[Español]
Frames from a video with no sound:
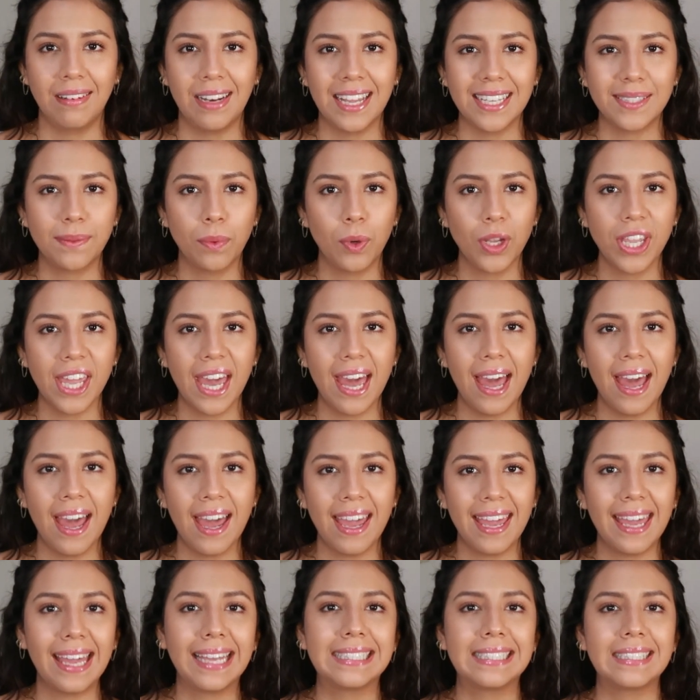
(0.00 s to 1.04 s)
las voy
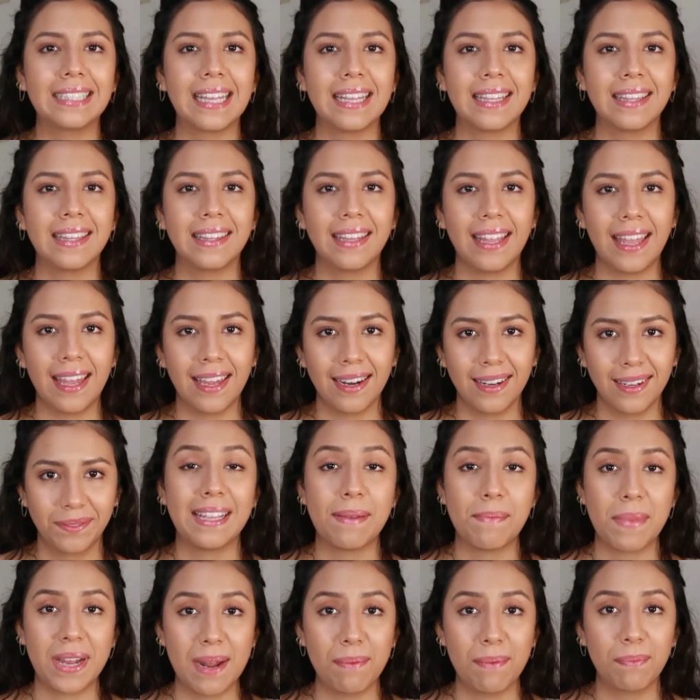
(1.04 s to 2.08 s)
a extender
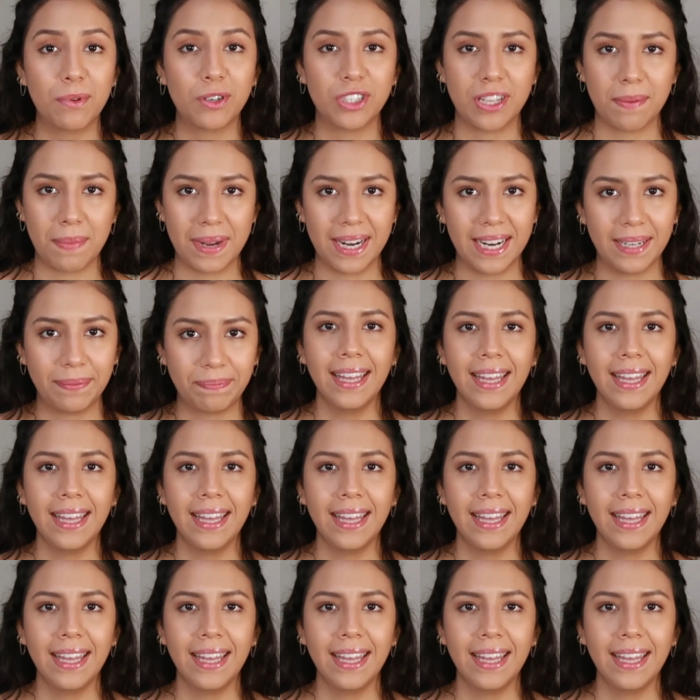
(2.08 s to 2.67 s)
semana por semana.